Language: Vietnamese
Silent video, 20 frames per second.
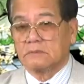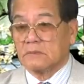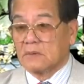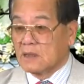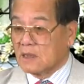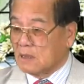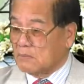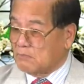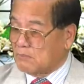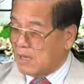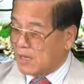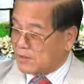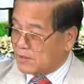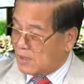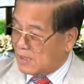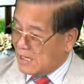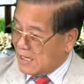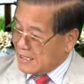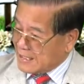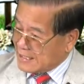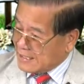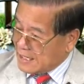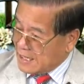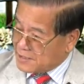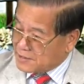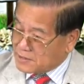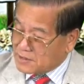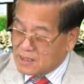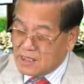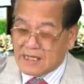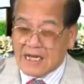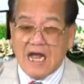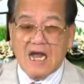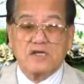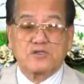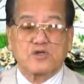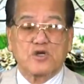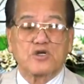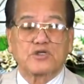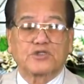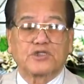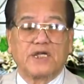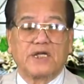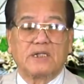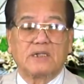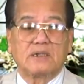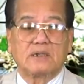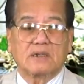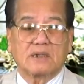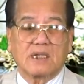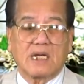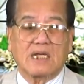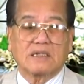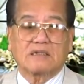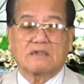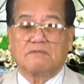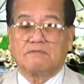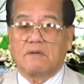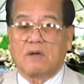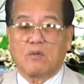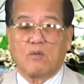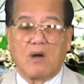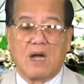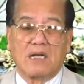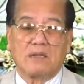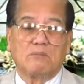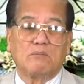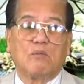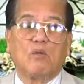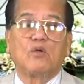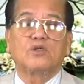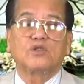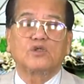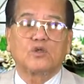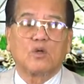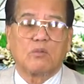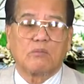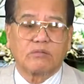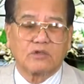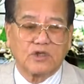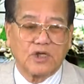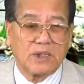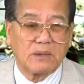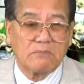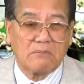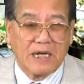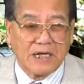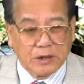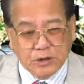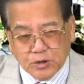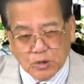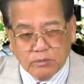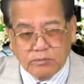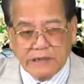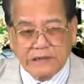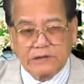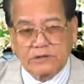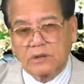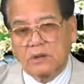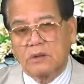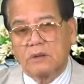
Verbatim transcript: mà nó lại gần nước Argentina, cách cho vào khoảng 40 cho đến 70 cây số.